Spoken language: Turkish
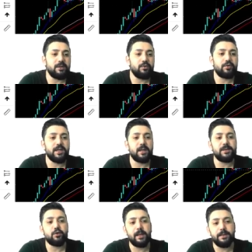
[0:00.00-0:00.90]
yükselmiş
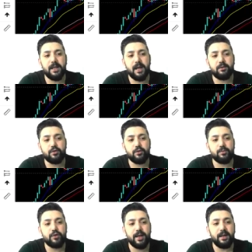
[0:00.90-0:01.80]
sonra bir daha
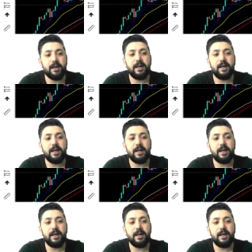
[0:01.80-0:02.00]
düşürmüşler.